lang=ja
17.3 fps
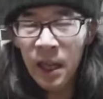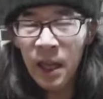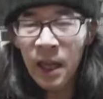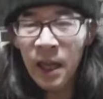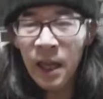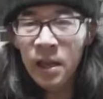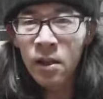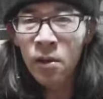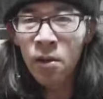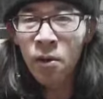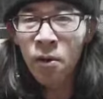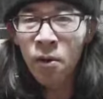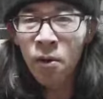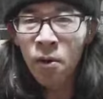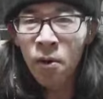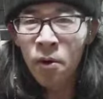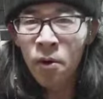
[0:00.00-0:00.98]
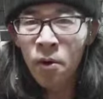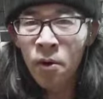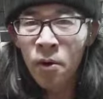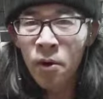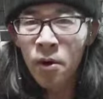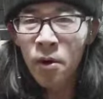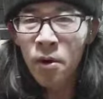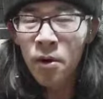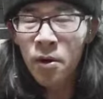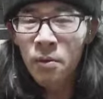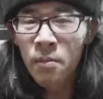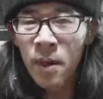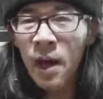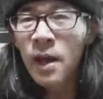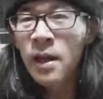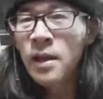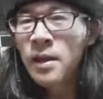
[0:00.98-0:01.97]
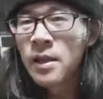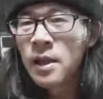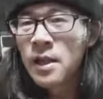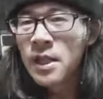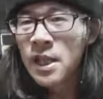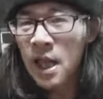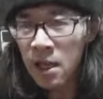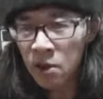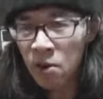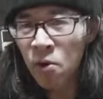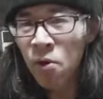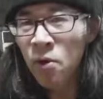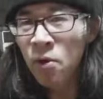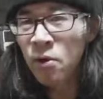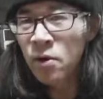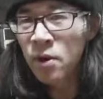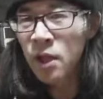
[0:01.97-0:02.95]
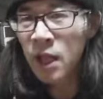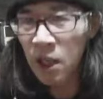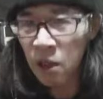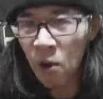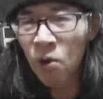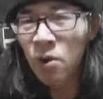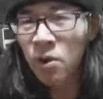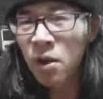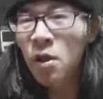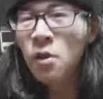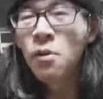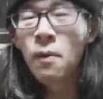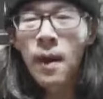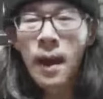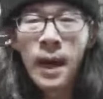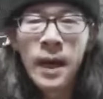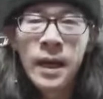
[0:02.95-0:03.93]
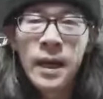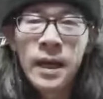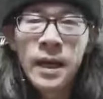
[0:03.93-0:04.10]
えーとまあ、性能機能っていうのは、